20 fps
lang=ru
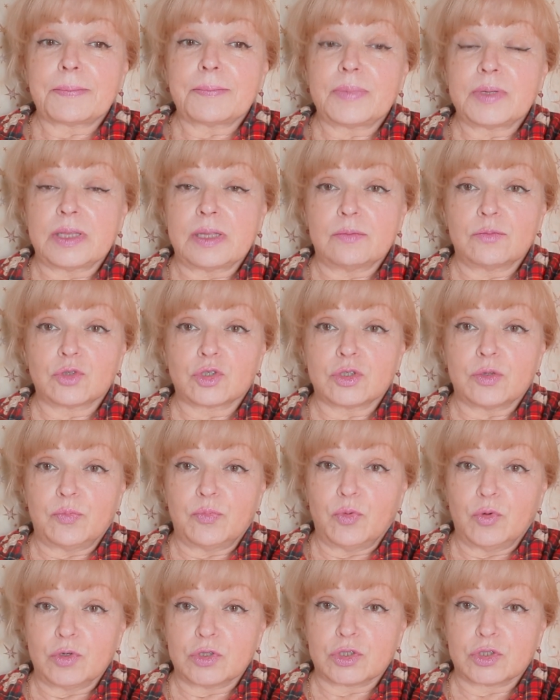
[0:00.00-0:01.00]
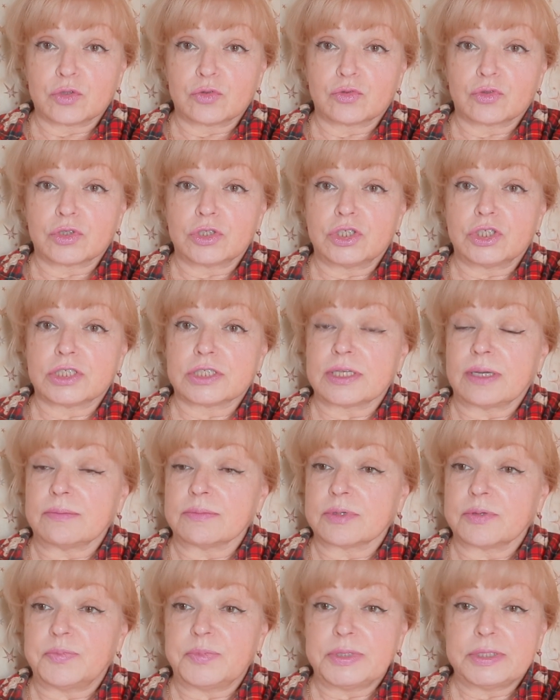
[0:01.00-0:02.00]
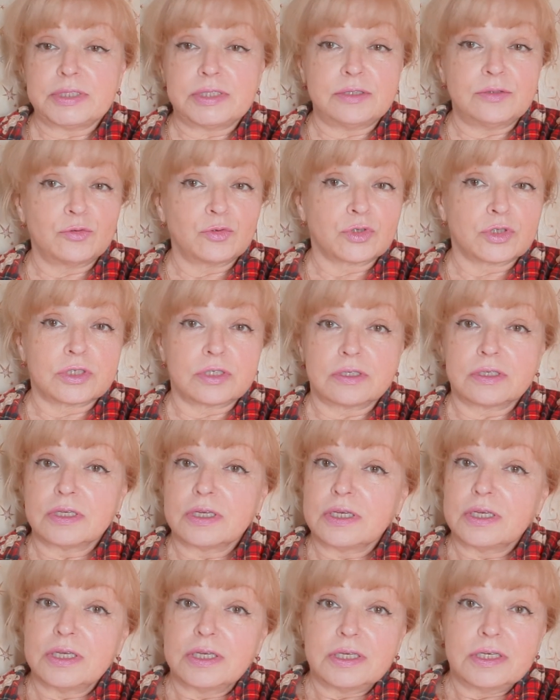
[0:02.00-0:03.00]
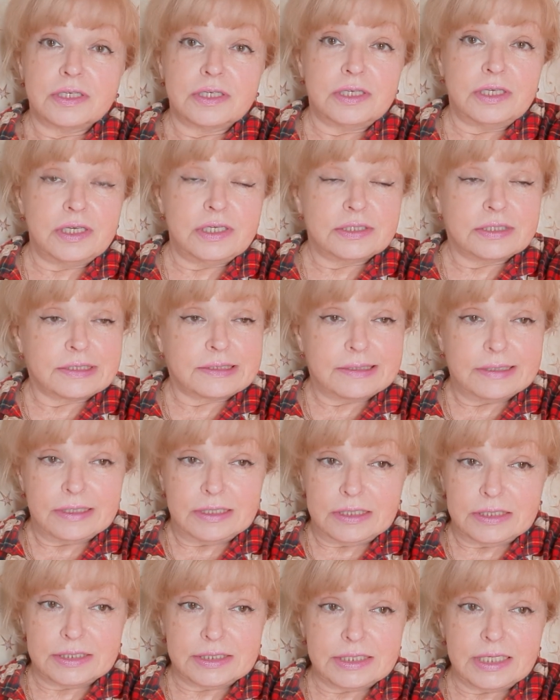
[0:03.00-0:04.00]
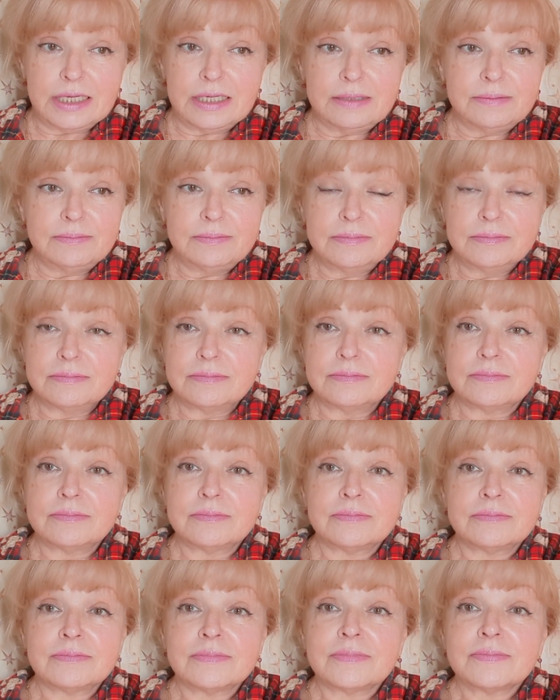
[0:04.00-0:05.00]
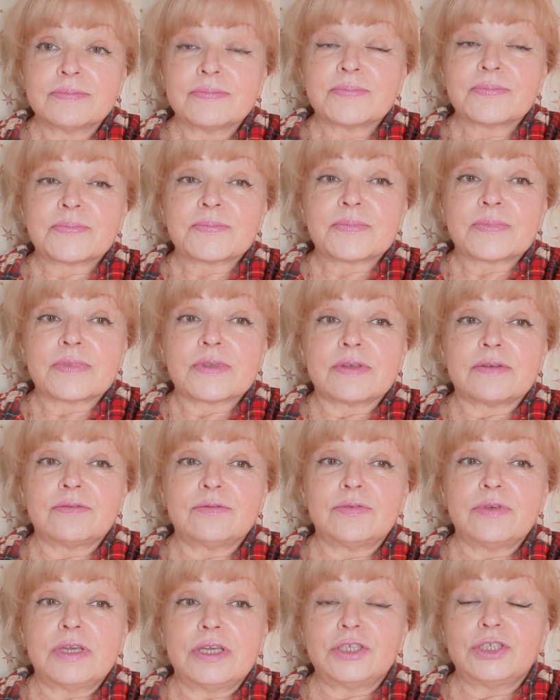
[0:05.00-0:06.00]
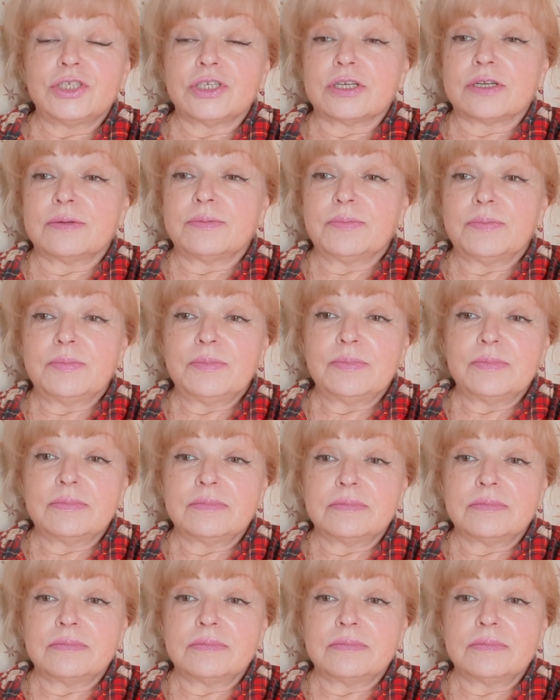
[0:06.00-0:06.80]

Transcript: Потому что позже уже часам к пяти уже есть нельзя – вечером,